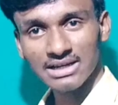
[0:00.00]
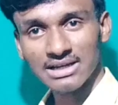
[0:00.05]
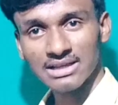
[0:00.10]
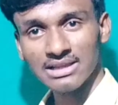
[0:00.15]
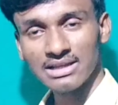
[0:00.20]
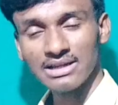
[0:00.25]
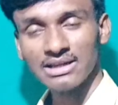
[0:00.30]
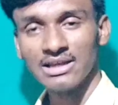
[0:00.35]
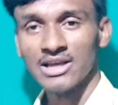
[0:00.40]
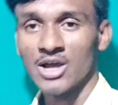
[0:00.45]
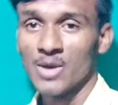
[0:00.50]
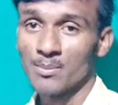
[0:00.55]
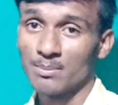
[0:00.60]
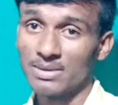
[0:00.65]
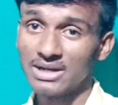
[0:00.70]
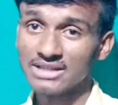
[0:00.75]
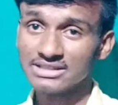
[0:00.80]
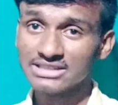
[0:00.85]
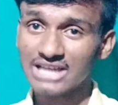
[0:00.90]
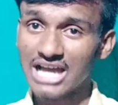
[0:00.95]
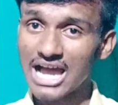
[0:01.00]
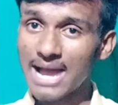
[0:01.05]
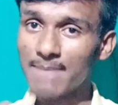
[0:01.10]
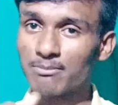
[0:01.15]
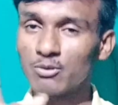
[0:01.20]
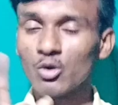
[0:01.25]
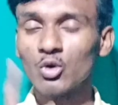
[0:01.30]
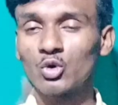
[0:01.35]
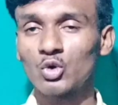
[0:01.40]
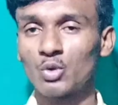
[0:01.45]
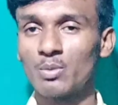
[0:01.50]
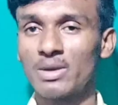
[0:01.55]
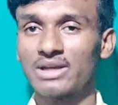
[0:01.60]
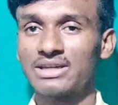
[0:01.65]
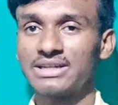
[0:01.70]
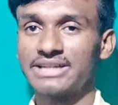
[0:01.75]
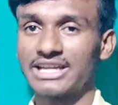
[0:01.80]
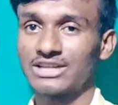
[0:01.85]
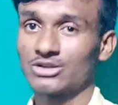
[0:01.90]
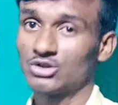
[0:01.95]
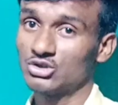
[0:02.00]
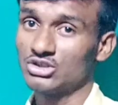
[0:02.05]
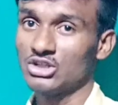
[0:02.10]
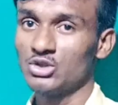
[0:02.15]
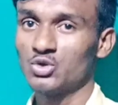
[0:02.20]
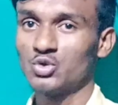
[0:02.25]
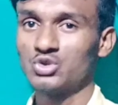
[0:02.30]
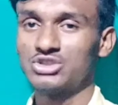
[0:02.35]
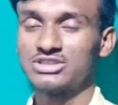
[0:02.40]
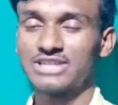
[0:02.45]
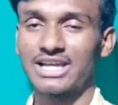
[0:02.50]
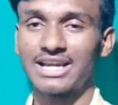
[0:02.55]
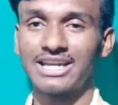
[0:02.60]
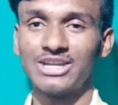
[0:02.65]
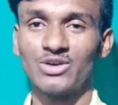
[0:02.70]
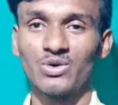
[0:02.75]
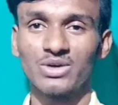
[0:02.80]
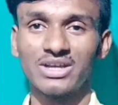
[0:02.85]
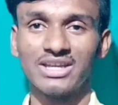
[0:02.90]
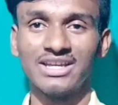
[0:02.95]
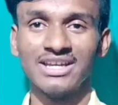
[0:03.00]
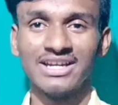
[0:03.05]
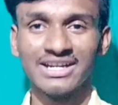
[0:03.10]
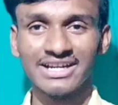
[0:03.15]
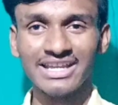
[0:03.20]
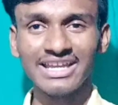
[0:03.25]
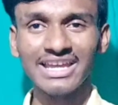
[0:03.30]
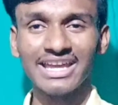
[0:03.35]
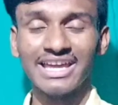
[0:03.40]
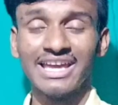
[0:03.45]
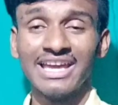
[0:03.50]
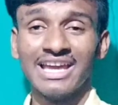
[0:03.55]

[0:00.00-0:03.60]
या कलर प्लस आपको क्रोमा की टेक्नोलॉजी यूज करनी होगी ठीक है